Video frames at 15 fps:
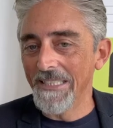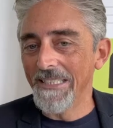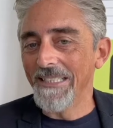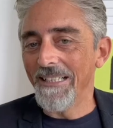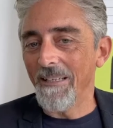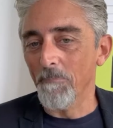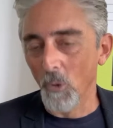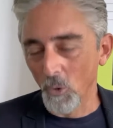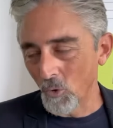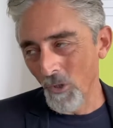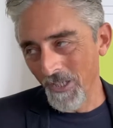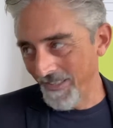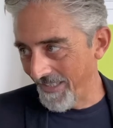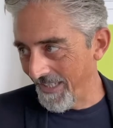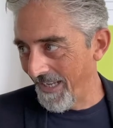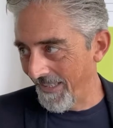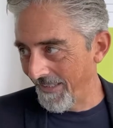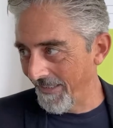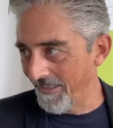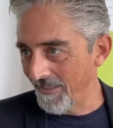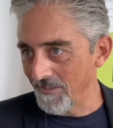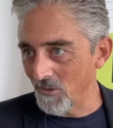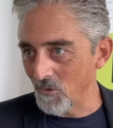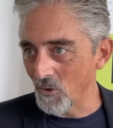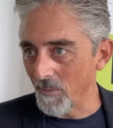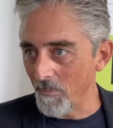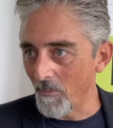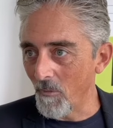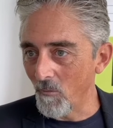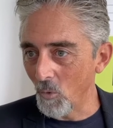molto radicale, nel senso che
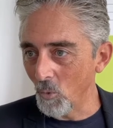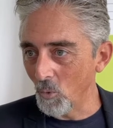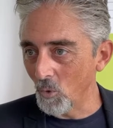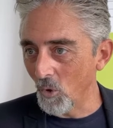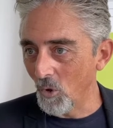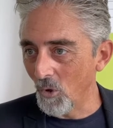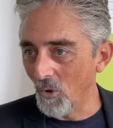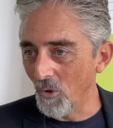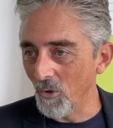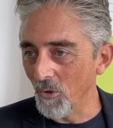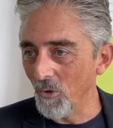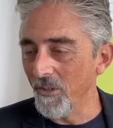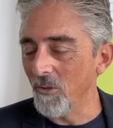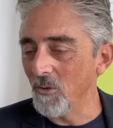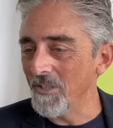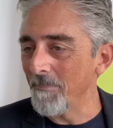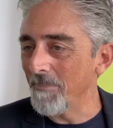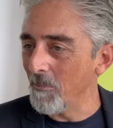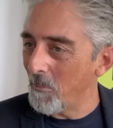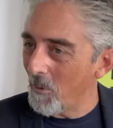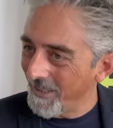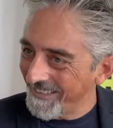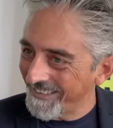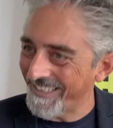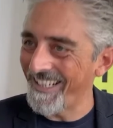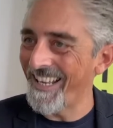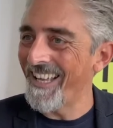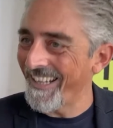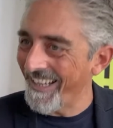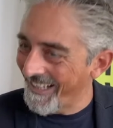abbiamo voluto, io dico sempre, un po'
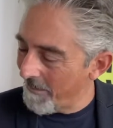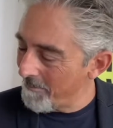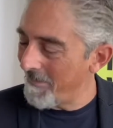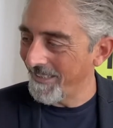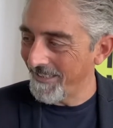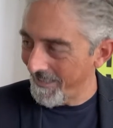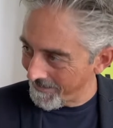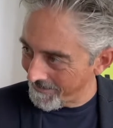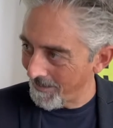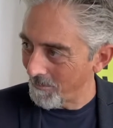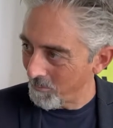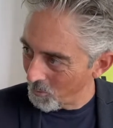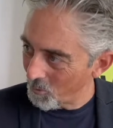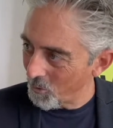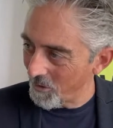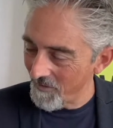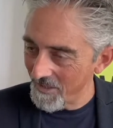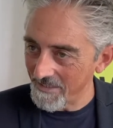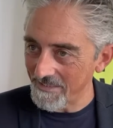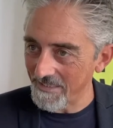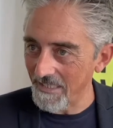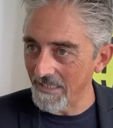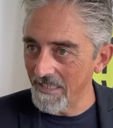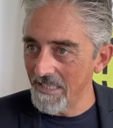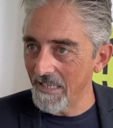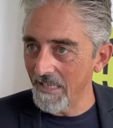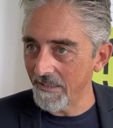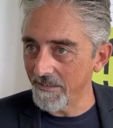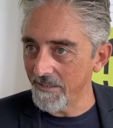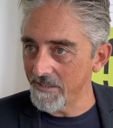entrare a gamba tesa dal punto di vista
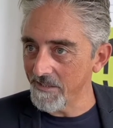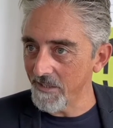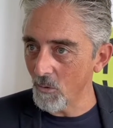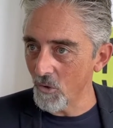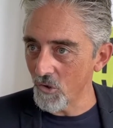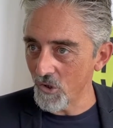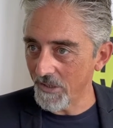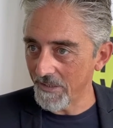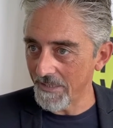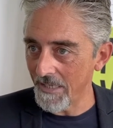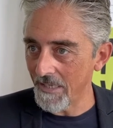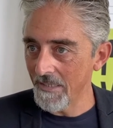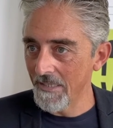artistico in città